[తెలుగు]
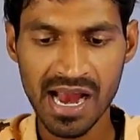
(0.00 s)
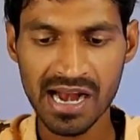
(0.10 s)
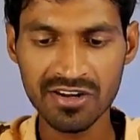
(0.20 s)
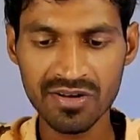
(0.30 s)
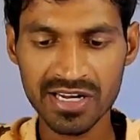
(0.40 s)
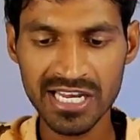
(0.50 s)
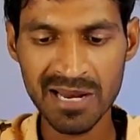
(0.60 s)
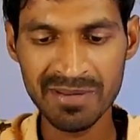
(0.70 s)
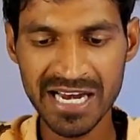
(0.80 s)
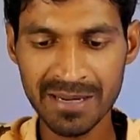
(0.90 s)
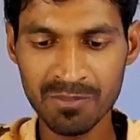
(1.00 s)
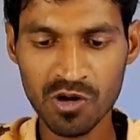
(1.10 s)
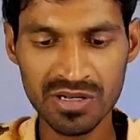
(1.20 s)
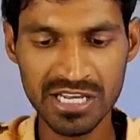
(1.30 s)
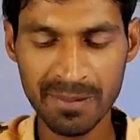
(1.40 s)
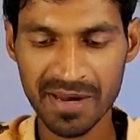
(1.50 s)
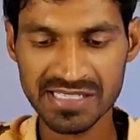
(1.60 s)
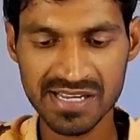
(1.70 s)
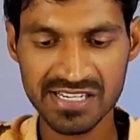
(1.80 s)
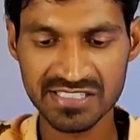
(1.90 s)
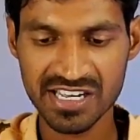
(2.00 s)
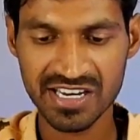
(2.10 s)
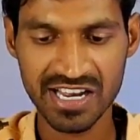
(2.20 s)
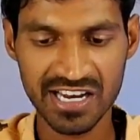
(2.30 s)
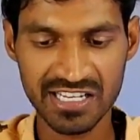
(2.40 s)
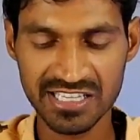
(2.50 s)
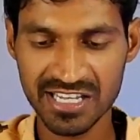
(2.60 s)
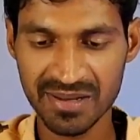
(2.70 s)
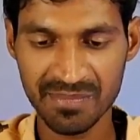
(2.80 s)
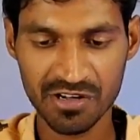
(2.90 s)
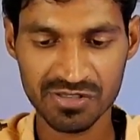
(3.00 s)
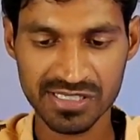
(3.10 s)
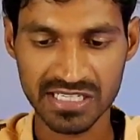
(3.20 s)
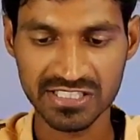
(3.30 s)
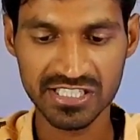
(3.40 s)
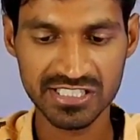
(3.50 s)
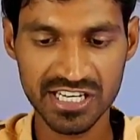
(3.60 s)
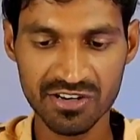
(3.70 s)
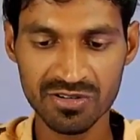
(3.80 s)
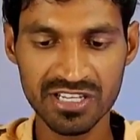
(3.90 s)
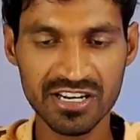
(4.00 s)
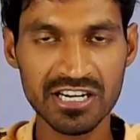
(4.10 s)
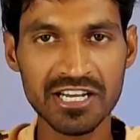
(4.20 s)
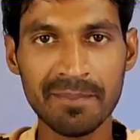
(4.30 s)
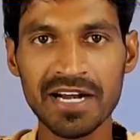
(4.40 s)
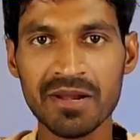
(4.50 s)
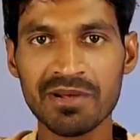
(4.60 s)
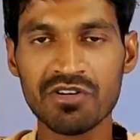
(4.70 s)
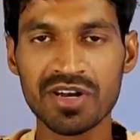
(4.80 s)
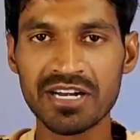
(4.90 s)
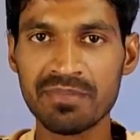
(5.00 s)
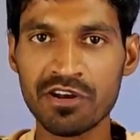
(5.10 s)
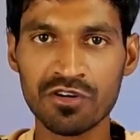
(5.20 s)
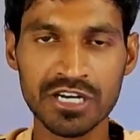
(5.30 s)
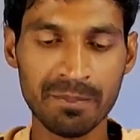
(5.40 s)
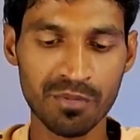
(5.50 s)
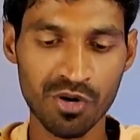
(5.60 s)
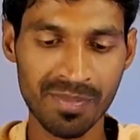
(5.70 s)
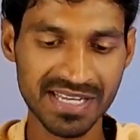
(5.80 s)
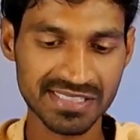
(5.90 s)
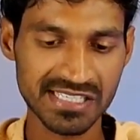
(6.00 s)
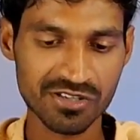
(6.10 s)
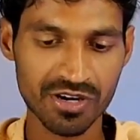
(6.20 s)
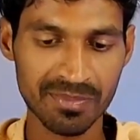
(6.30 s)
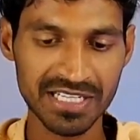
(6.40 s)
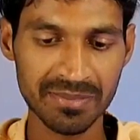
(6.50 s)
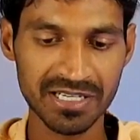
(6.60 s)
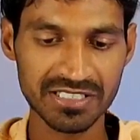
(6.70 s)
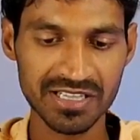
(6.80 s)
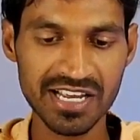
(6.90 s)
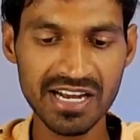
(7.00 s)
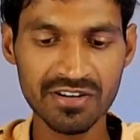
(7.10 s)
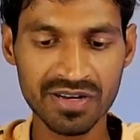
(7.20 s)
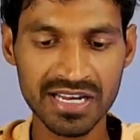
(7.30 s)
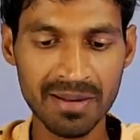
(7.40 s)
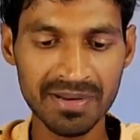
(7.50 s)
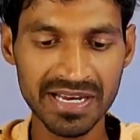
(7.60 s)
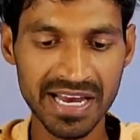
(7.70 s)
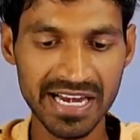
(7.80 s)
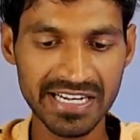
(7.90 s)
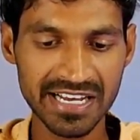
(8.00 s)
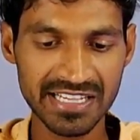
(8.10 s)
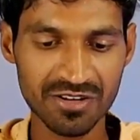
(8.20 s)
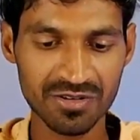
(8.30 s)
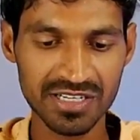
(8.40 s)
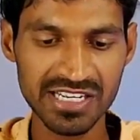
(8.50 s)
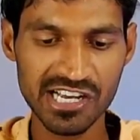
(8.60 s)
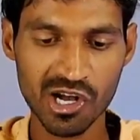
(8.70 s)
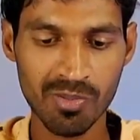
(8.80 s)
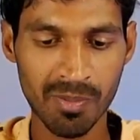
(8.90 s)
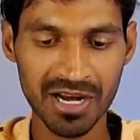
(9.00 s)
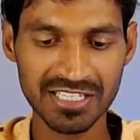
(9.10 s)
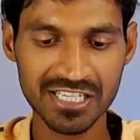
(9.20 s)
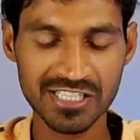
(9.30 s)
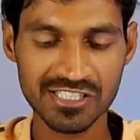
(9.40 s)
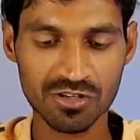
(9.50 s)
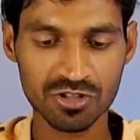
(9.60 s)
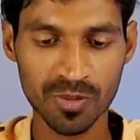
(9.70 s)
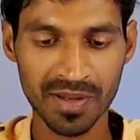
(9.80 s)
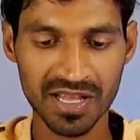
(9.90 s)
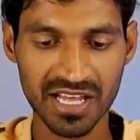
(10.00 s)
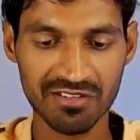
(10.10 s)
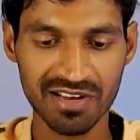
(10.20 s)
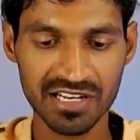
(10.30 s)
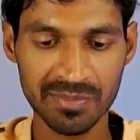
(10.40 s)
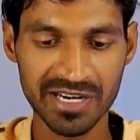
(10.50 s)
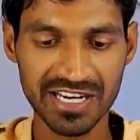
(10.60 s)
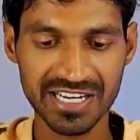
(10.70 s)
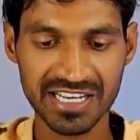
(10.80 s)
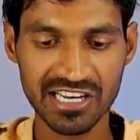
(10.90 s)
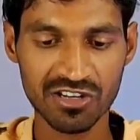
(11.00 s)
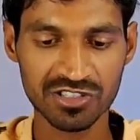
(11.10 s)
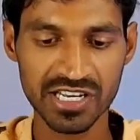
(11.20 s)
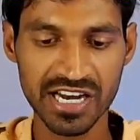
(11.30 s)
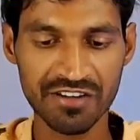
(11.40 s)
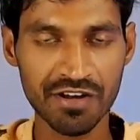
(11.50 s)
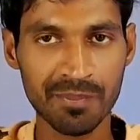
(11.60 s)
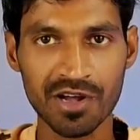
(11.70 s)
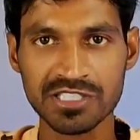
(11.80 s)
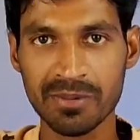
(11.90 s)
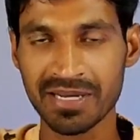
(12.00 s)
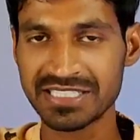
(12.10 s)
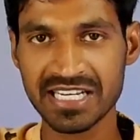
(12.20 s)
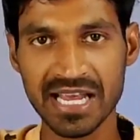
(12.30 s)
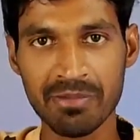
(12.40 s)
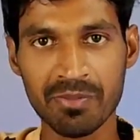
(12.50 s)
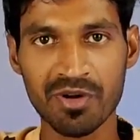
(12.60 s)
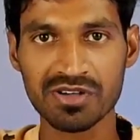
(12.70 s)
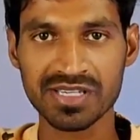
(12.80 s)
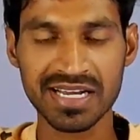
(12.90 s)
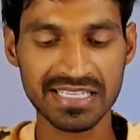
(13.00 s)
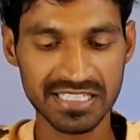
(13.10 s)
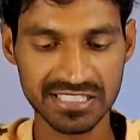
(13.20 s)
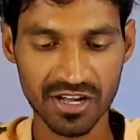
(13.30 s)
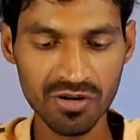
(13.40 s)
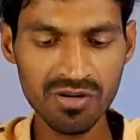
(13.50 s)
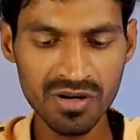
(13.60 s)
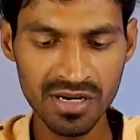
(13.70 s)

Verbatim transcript: అండ్ రియల్మీ ఎయిట్ ప్రో ఈ ప్రైస్ రేంజ్కి నేనైతే మీకు సజెస్ట్ చేయను దీనికంటే బెటర్ మీకు రెడ్మీ నోట్ టెన్ ప్రో మ్యాక్స్ తీసుకోవడం అయితే మంచిది అండ్ రియల్మీ ఎయిట్ అయితే ఉంది ఈ యొక్క మొబైల్ అయితే తీసుకోవచ్చు పదహైదు వేలకి మీడియాటెక్ హీలియో జీ నైంటీ ఫైవ్ ప్రాసెసర్ మంచి గేమింగ్ ప్రాసెసర్ అయితే ఇచ్చారు